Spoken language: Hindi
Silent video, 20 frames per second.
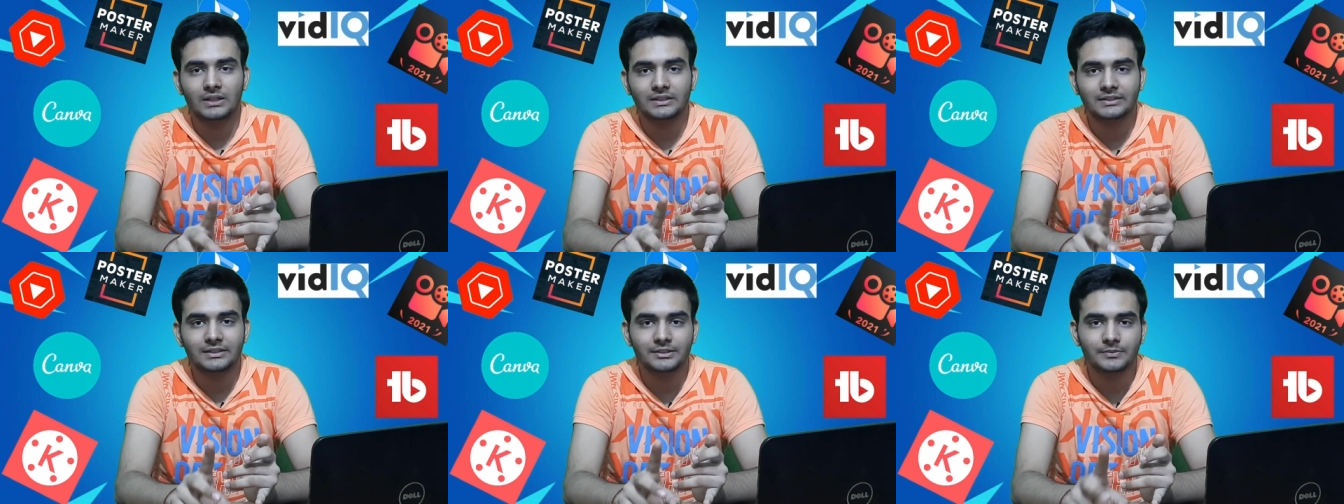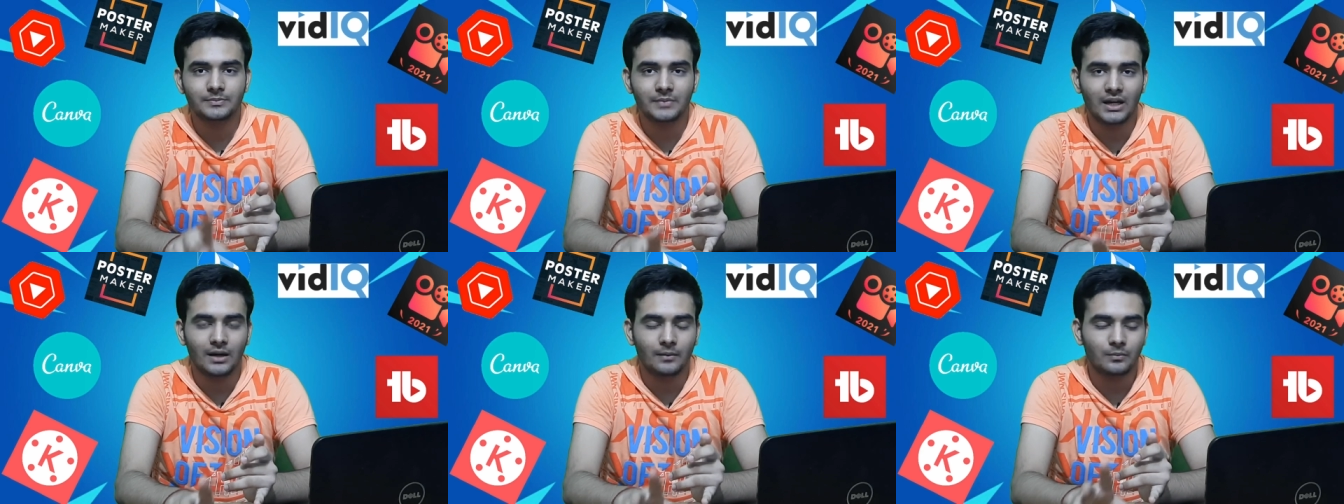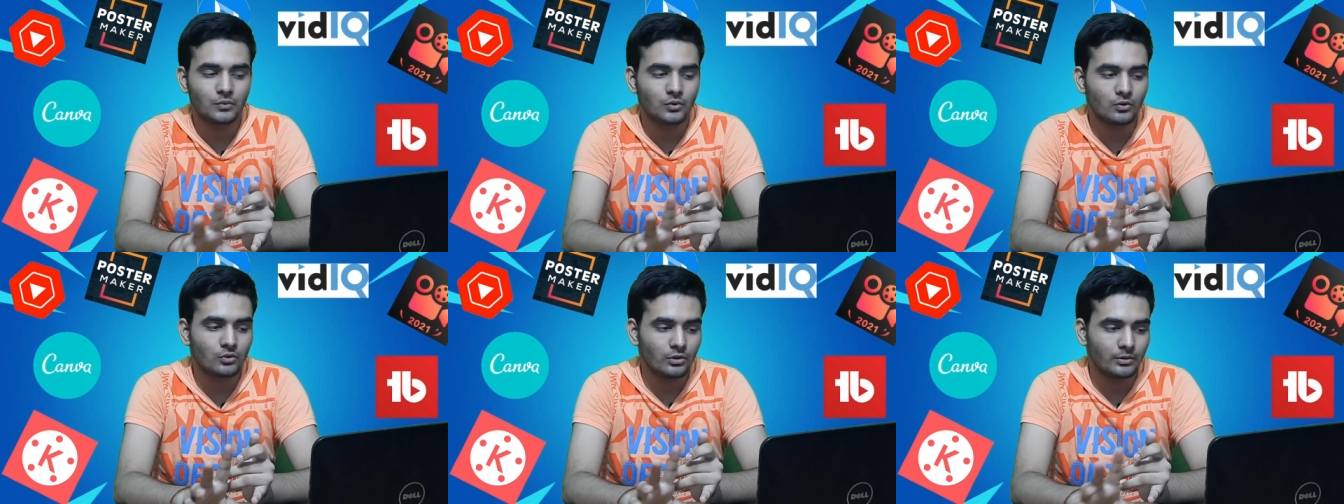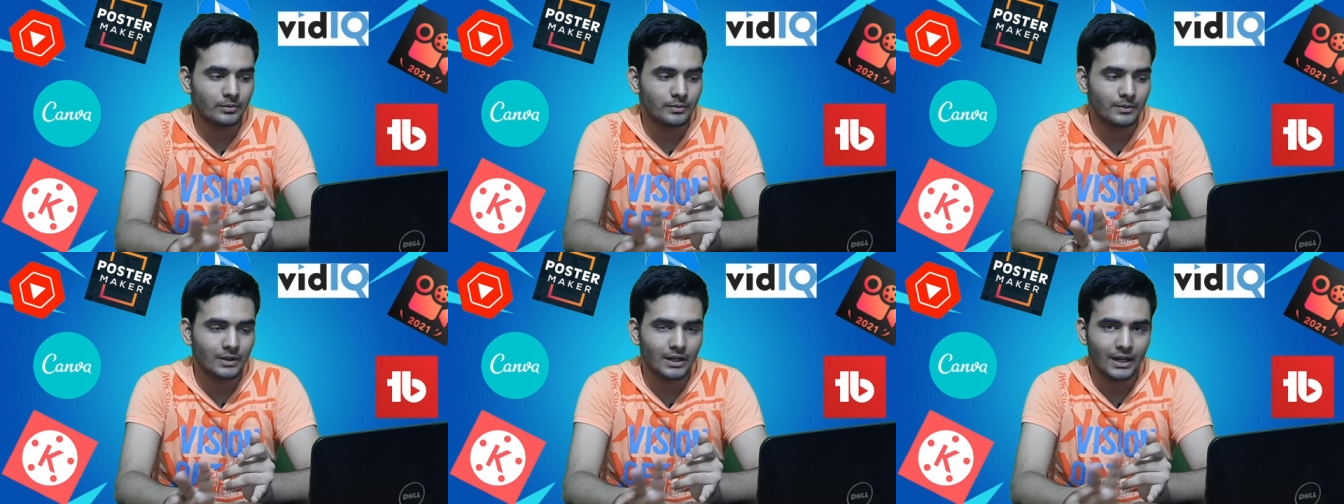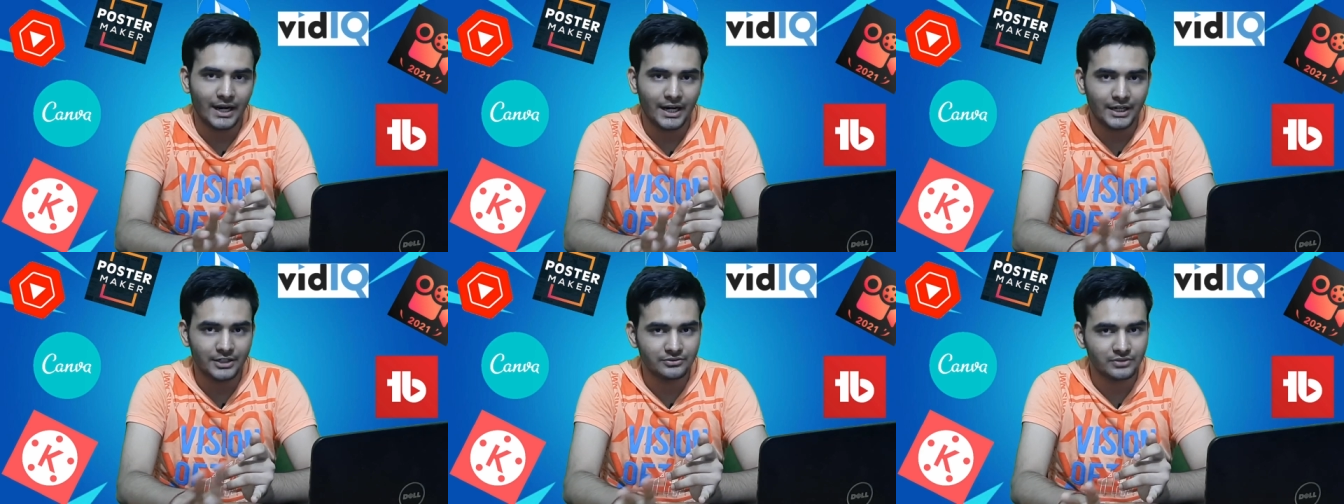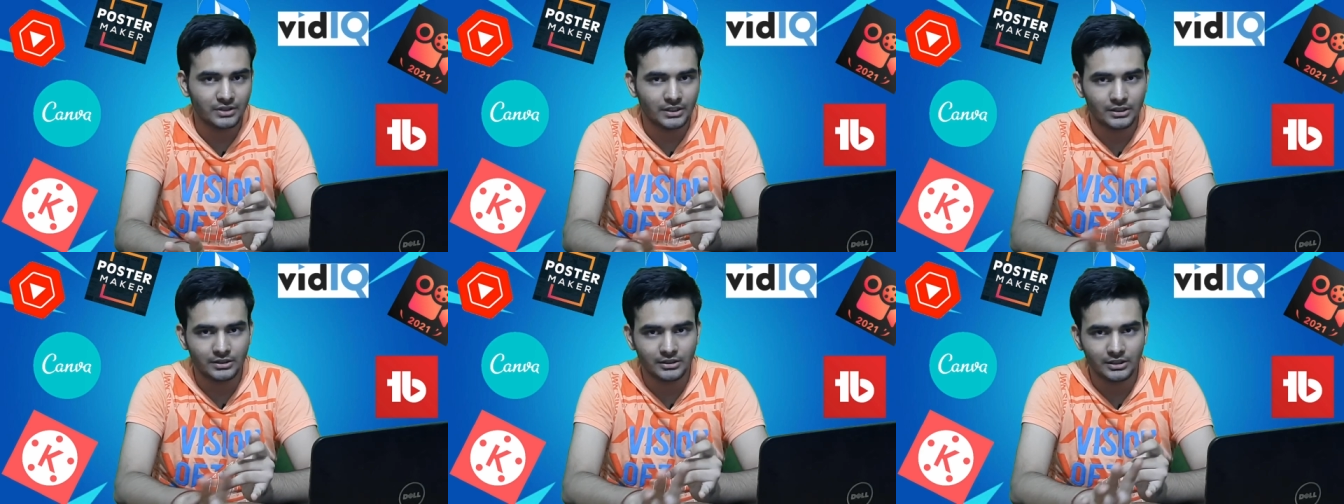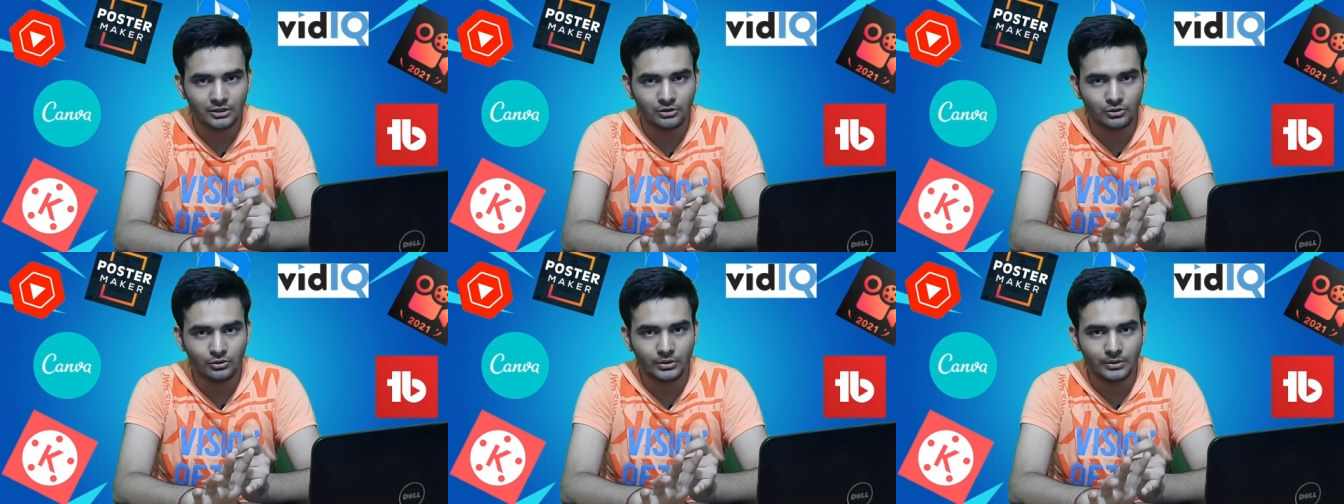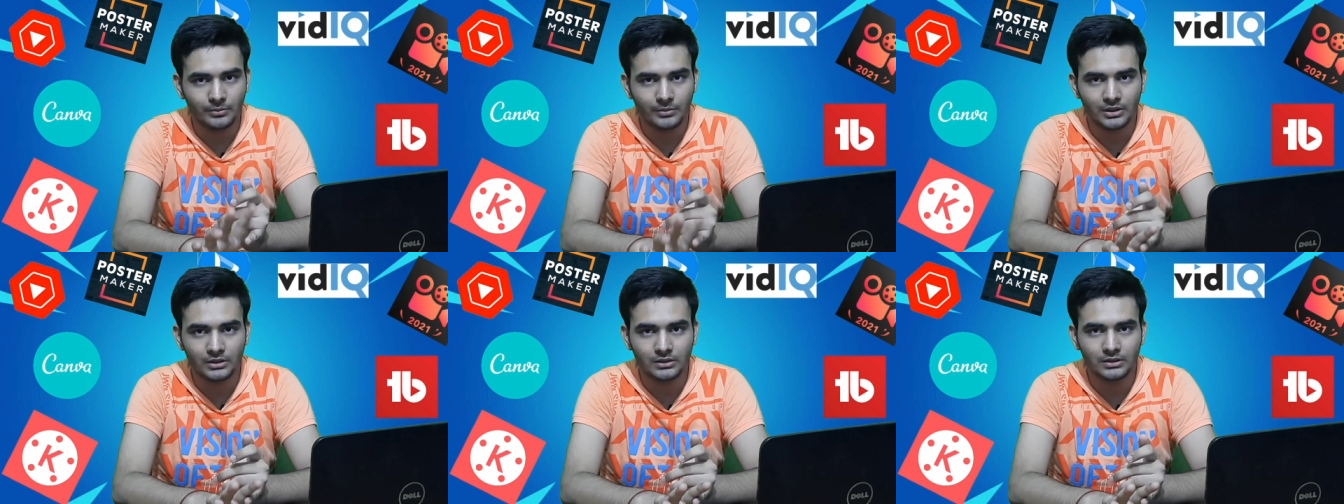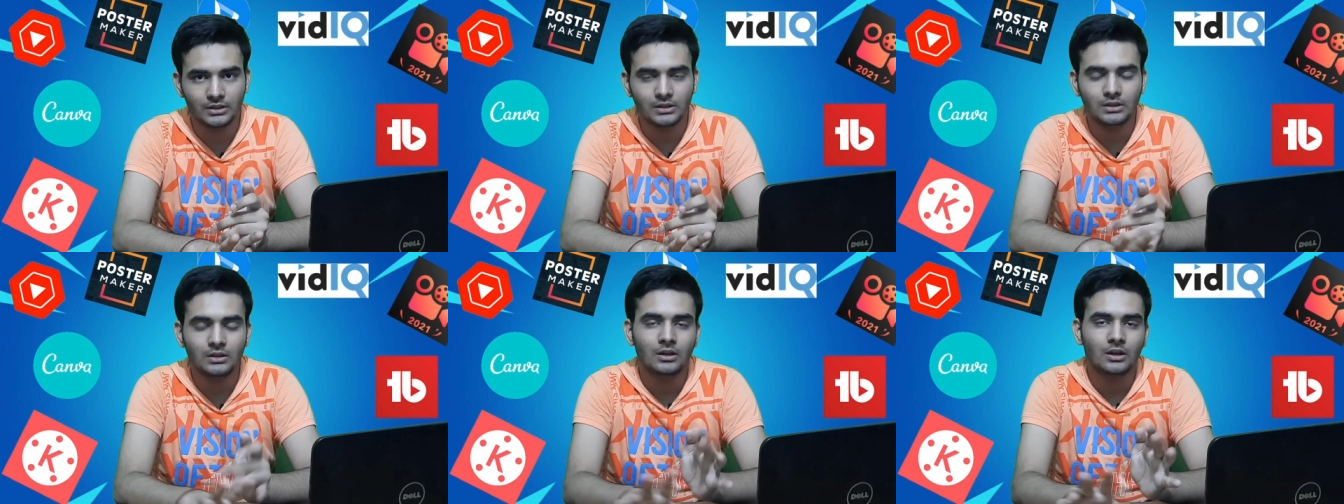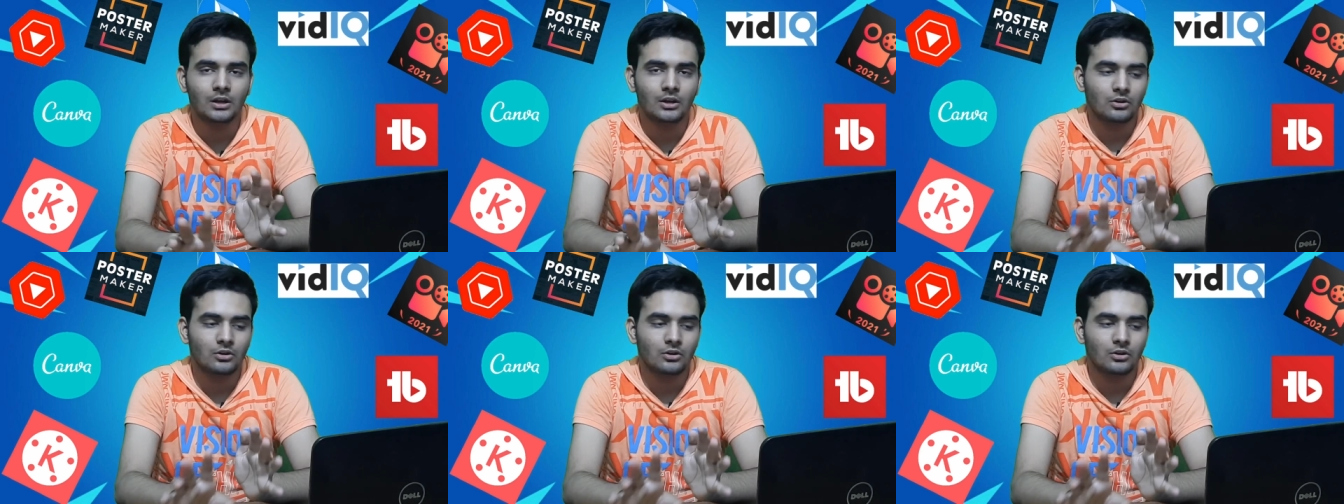प्लस इसमें आपको कोई भी मतलब एड्स वगैरह देखने को नहीं मिलते